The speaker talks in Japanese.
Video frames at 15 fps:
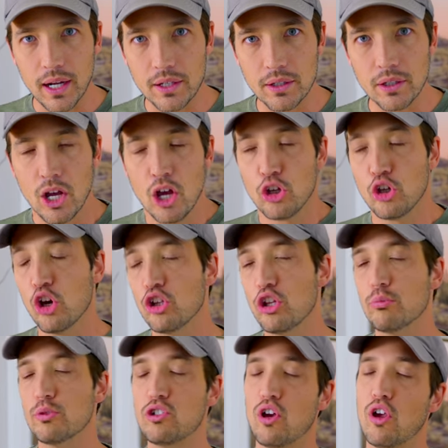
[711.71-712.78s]
かる？いや、
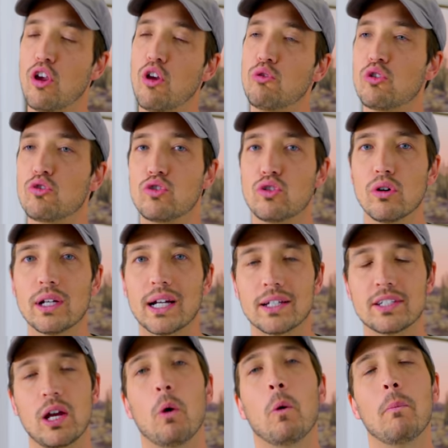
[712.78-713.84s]
でもジャイアント強いか
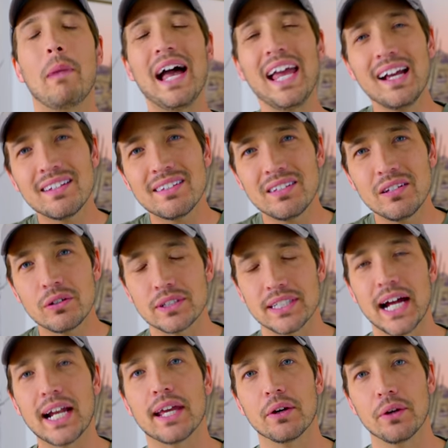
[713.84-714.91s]
ら、じゃあお前が強く
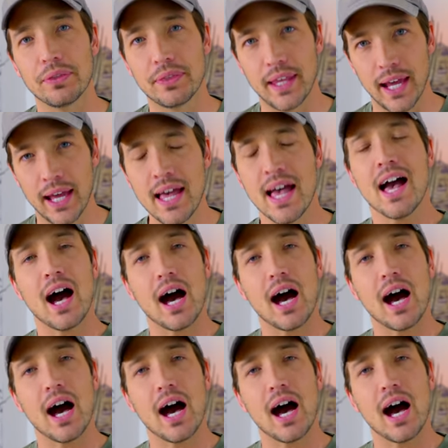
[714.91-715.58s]
なれよって。